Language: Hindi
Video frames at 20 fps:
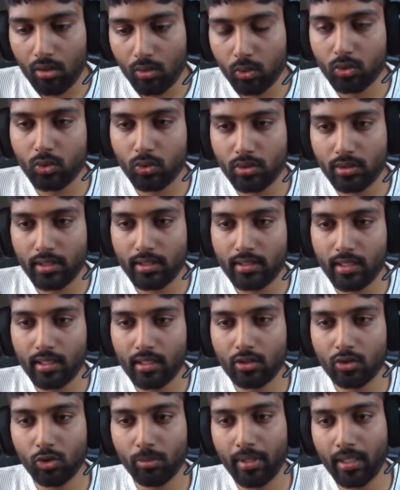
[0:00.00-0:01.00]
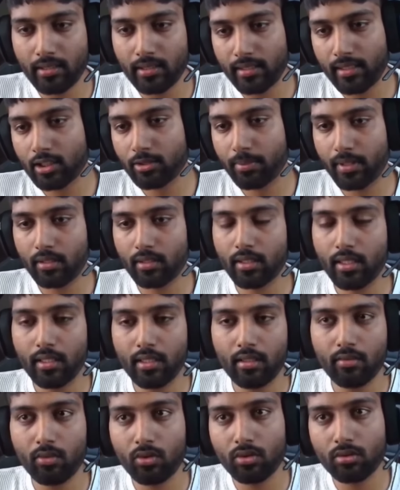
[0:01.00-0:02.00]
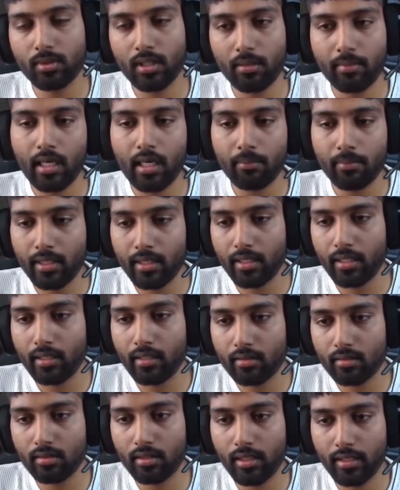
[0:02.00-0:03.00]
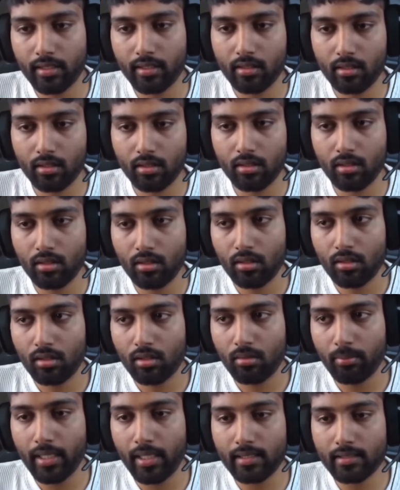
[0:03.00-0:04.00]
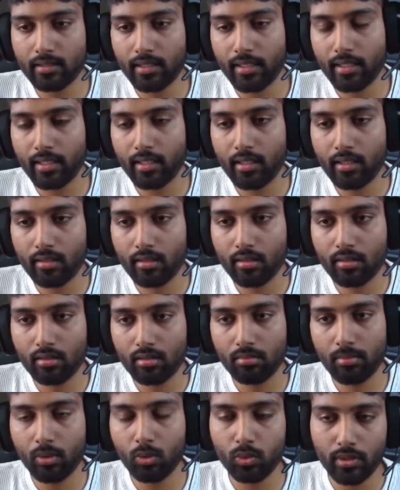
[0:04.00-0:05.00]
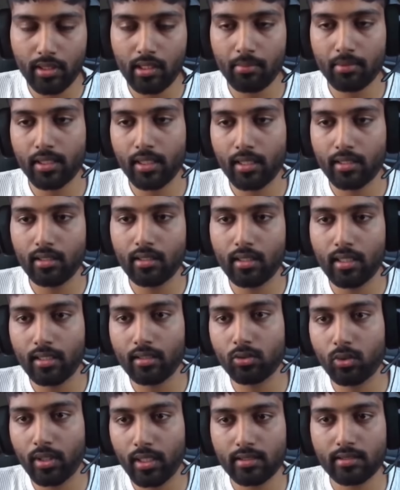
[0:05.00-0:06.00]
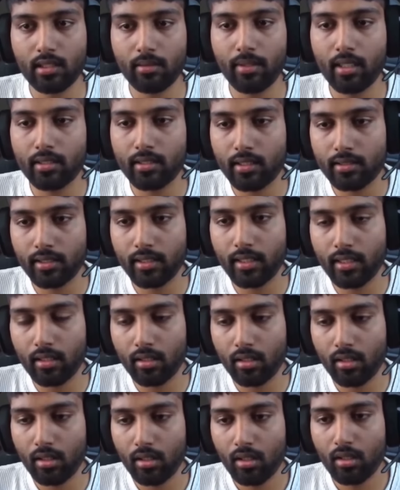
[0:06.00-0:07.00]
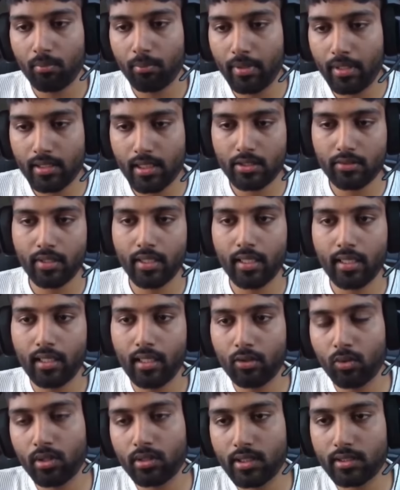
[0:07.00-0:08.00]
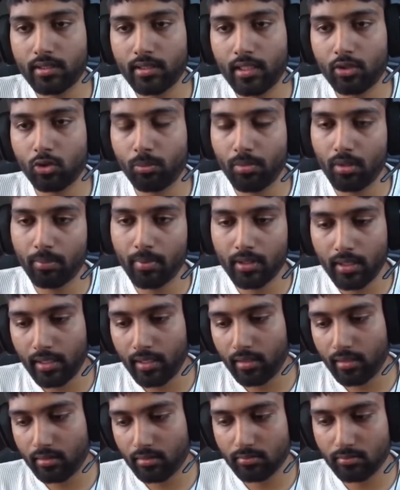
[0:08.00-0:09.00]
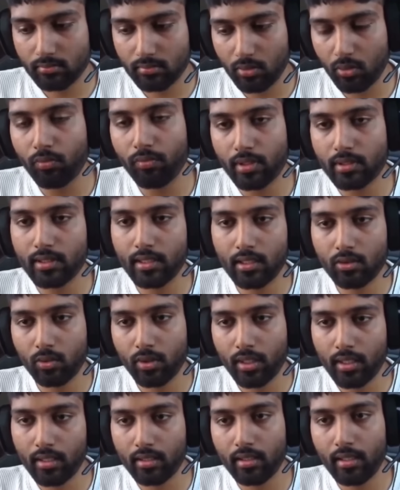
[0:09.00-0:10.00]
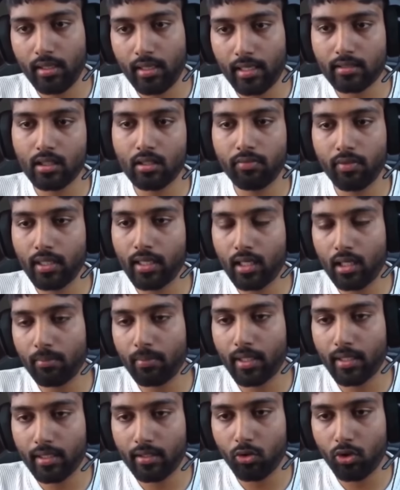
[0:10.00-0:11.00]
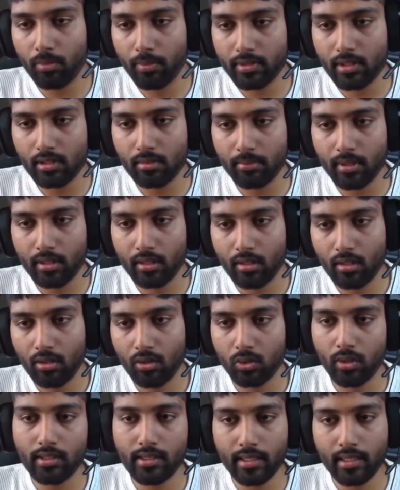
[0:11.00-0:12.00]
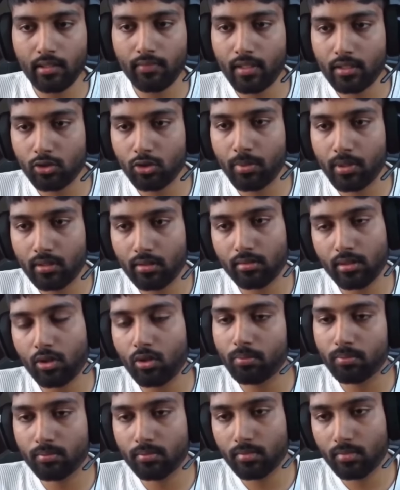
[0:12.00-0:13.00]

कुछ कुछ चीज़ें जो मैंने ज़्यादा एक्सपेक्ट करी वो मतलब काम नहीं करी लाइक मेरा ऐसा था कि मैं खुद का नहीं बता रहा कि लाइक थोड़ा एक्स्ट्रा मेहनत करते हैं बीजेस वगैरह के लिए क्योंकि जितना है तो तुम्हें पता है ऑब्वियस है कि थोड़ा एक्स्ट्रा एफर्ट डालने पड़ेंगे कोई भी चीज़ में थोड़ा सेक्रीफाइस तो बन देखो